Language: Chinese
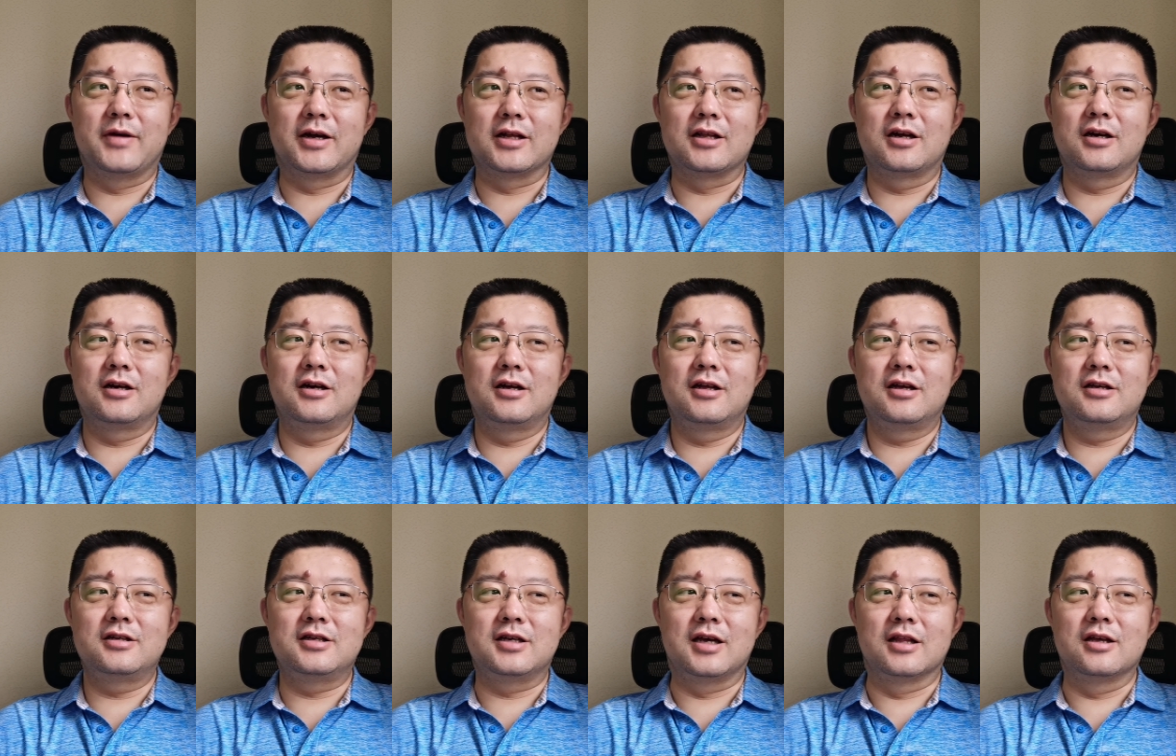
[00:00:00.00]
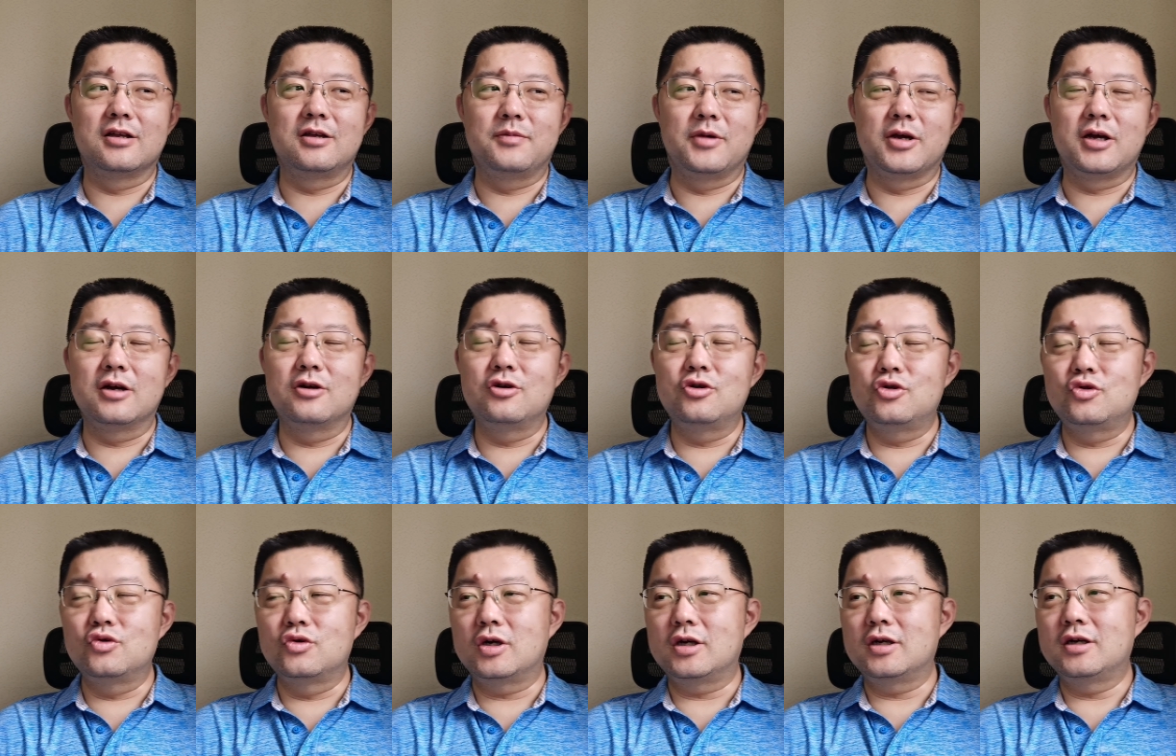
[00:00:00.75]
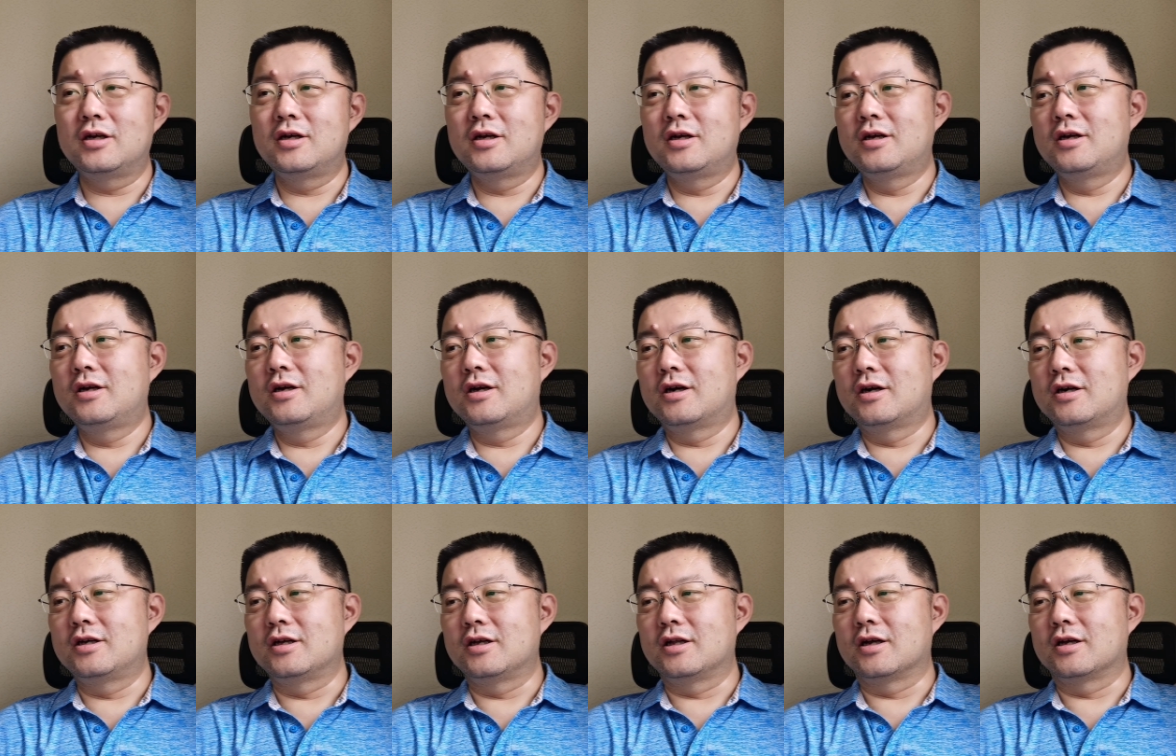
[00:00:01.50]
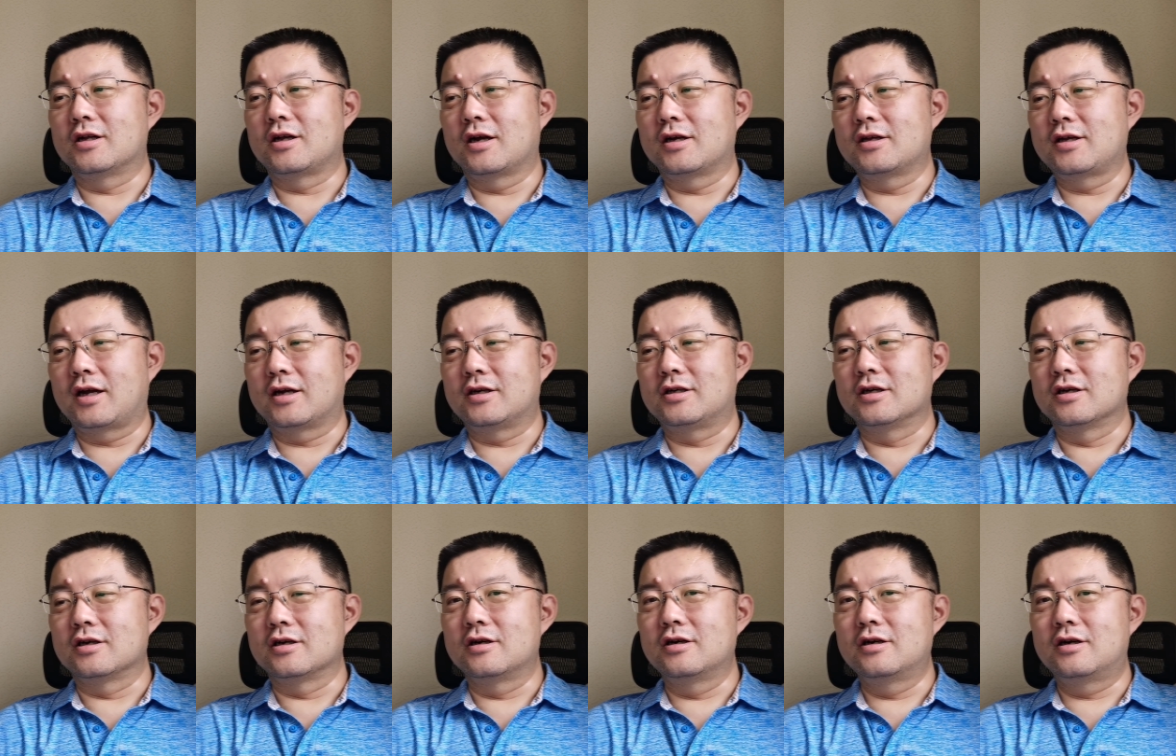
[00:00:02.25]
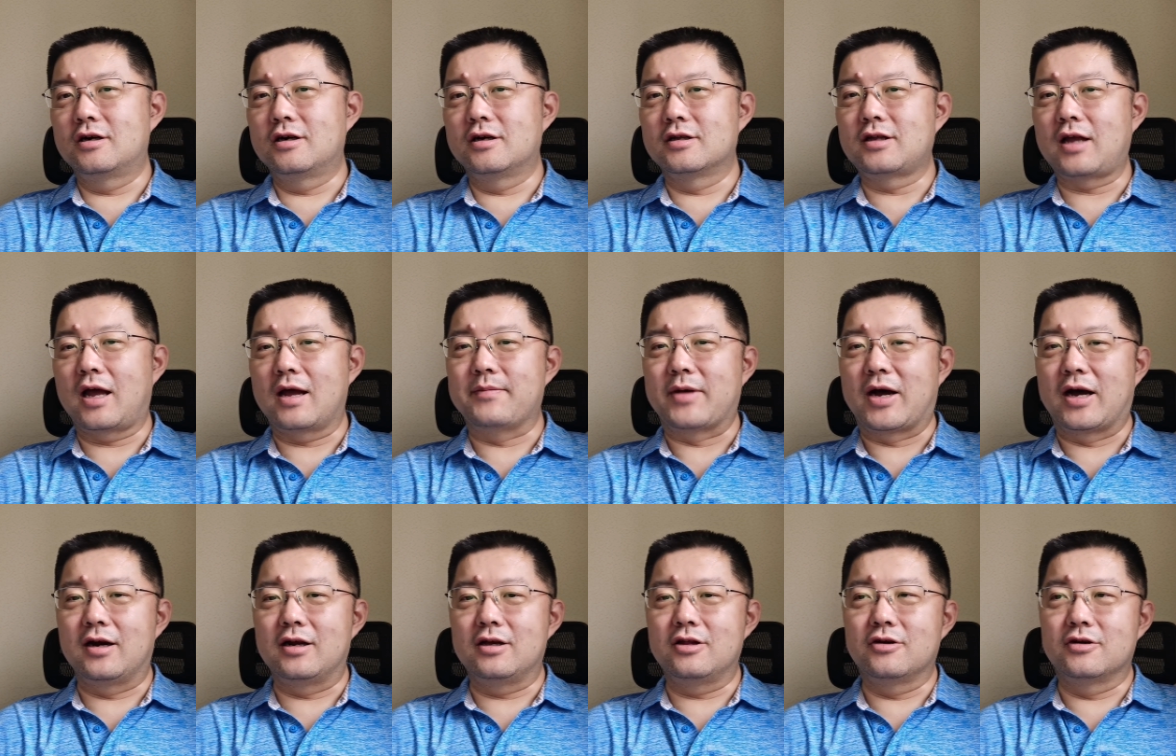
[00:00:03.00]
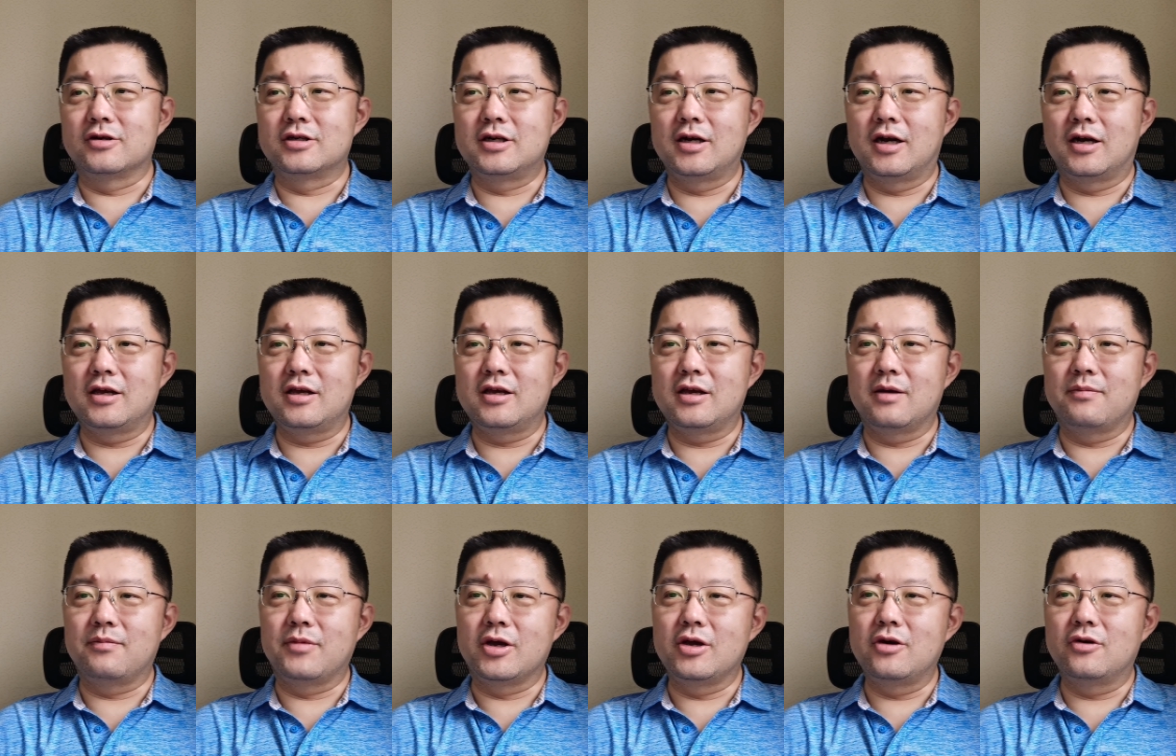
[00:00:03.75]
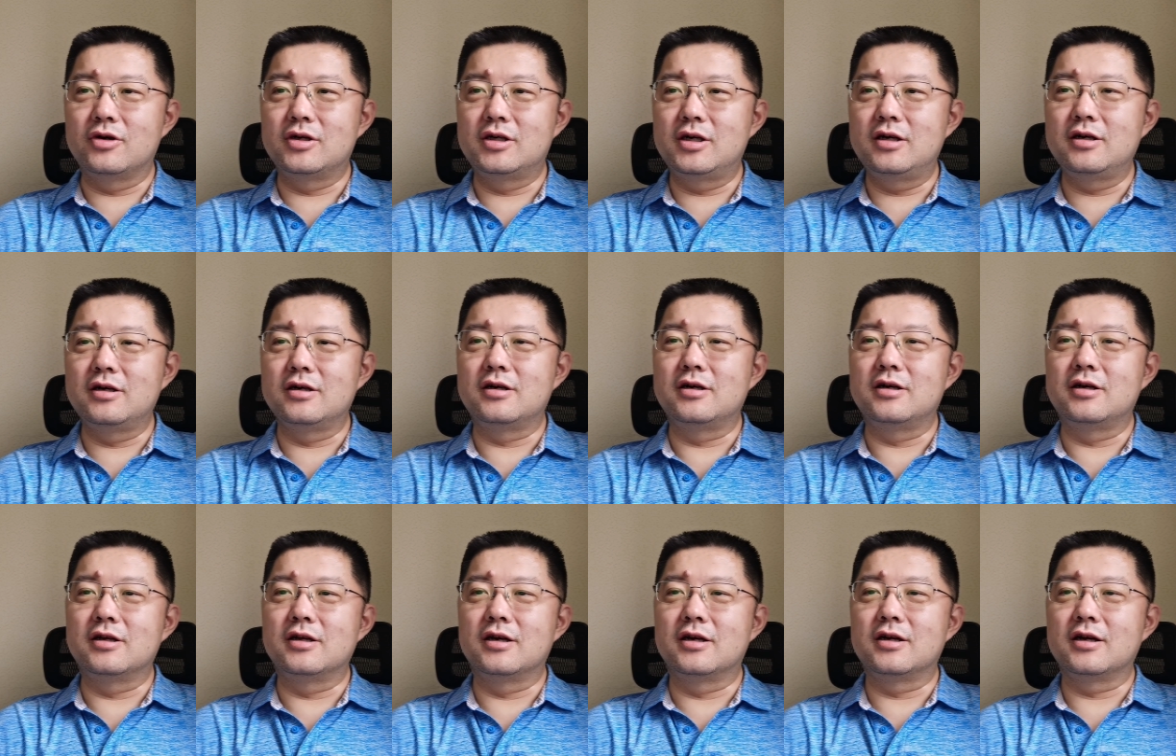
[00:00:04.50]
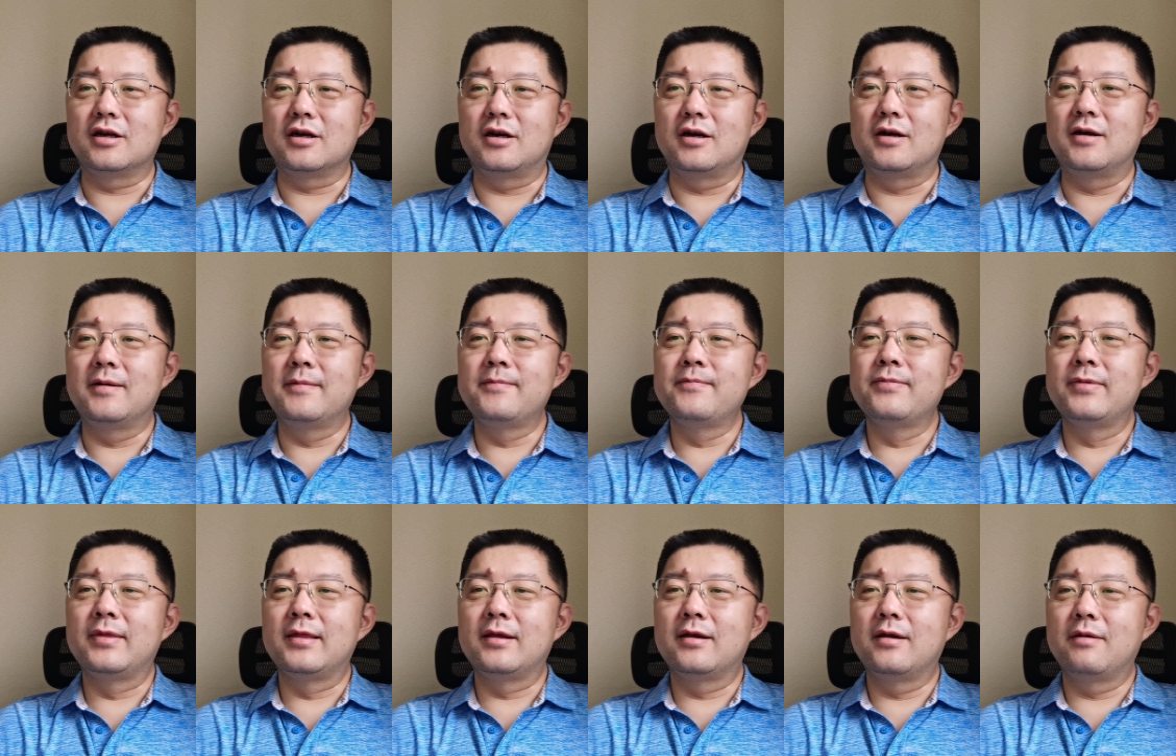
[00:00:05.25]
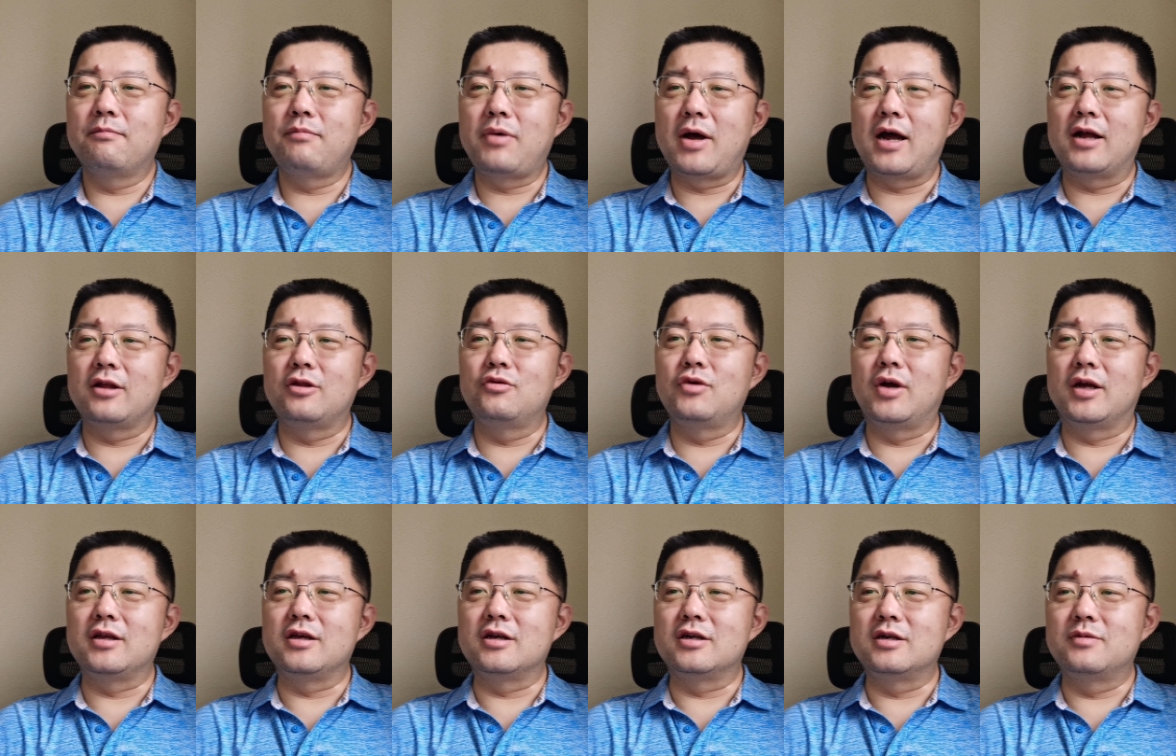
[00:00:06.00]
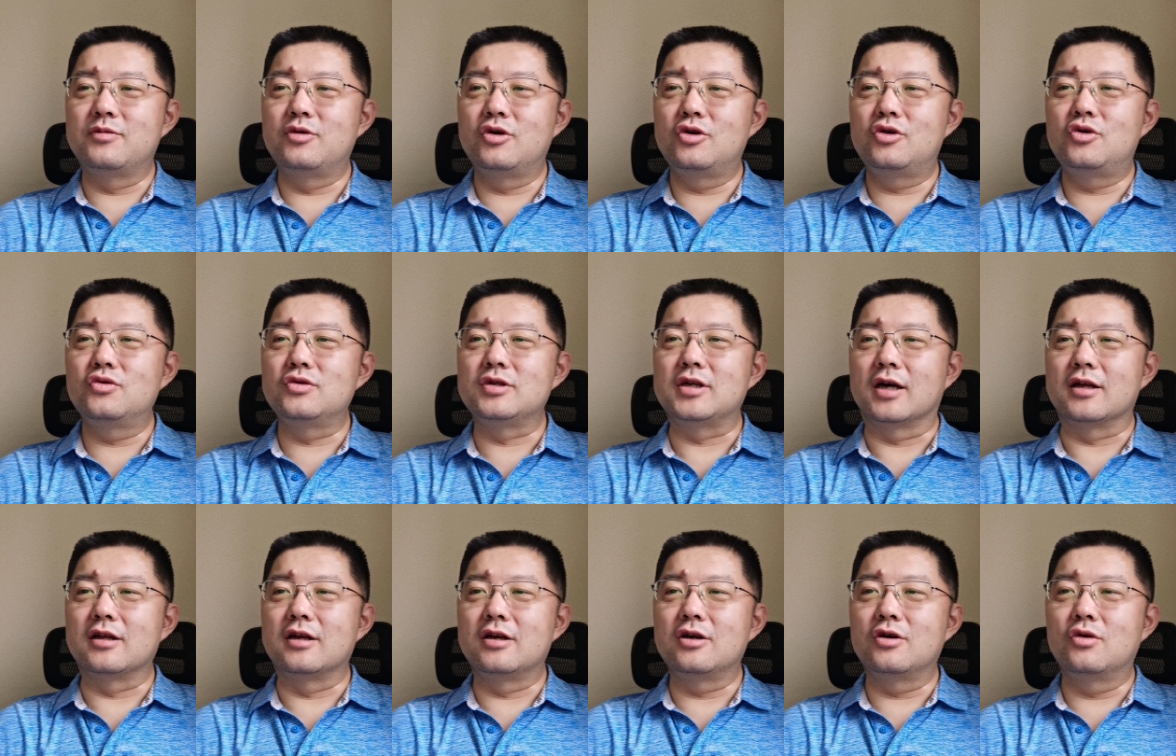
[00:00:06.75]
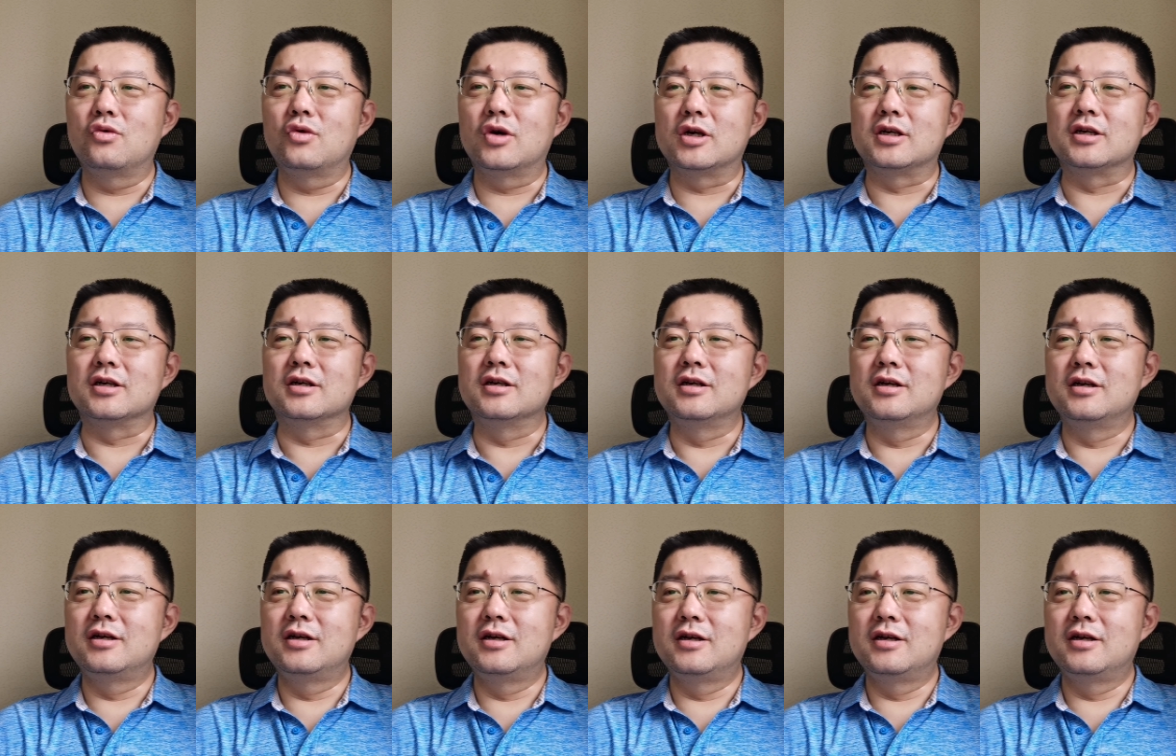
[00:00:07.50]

对吧？但是呢，他前头就没跟人说，而且呢，他在整个的代码里头实际上也没有任何的这个判断你是不是中奖的这个过程。